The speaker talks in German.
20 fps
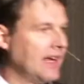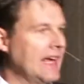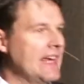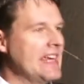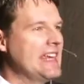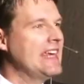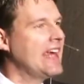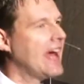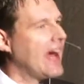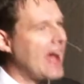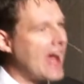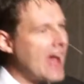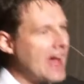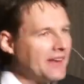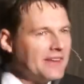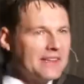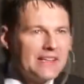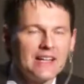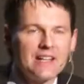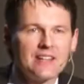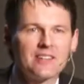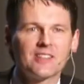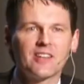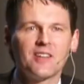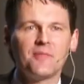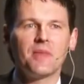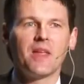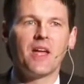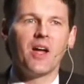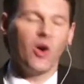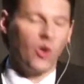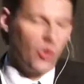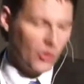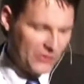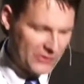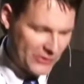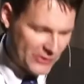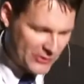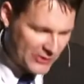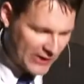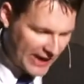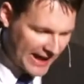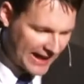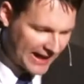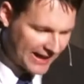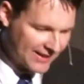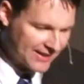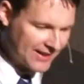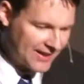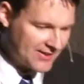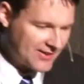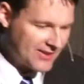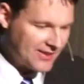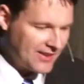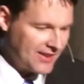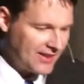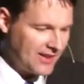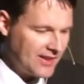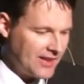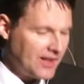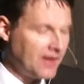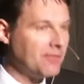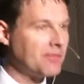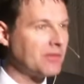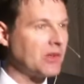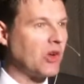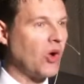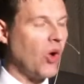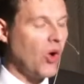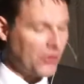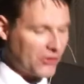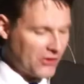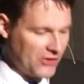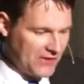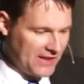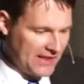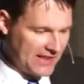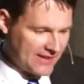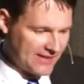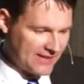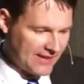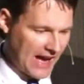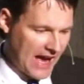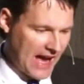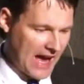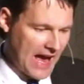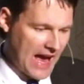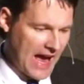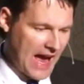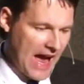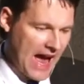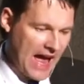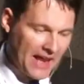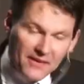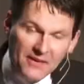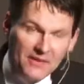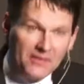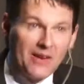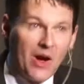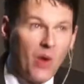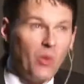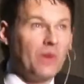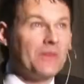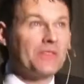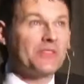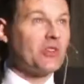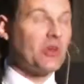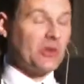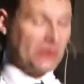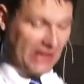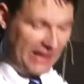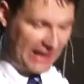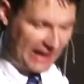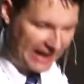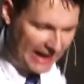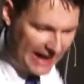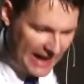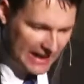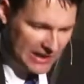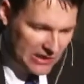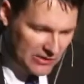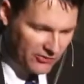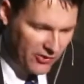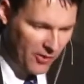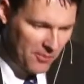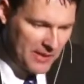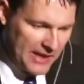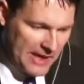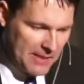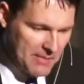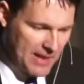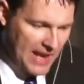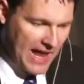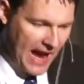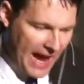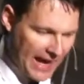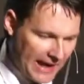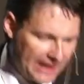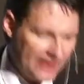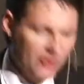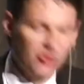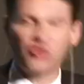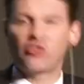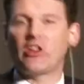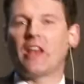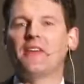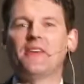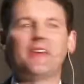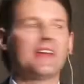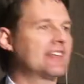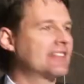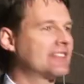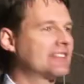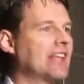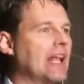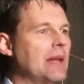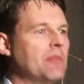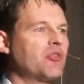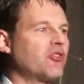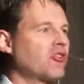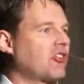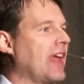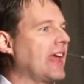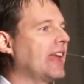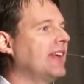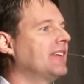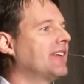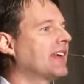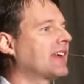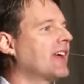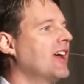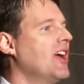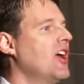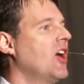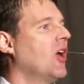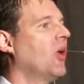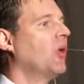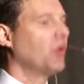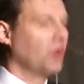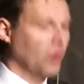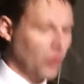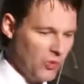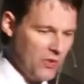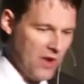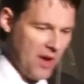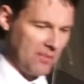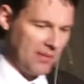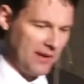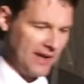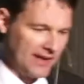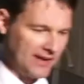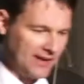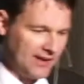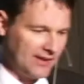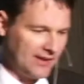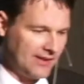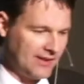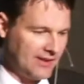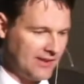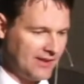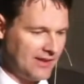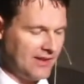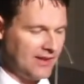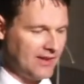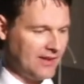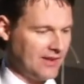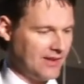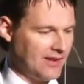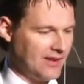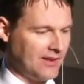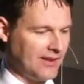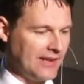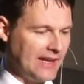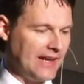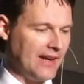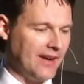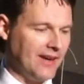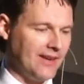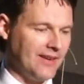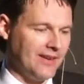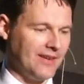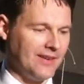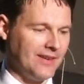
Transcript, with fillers: Hier handelt und segnet Gott nicht andauernd so direkt vom Himmel, eigenständig, selbstständig und unabhängig. Nee,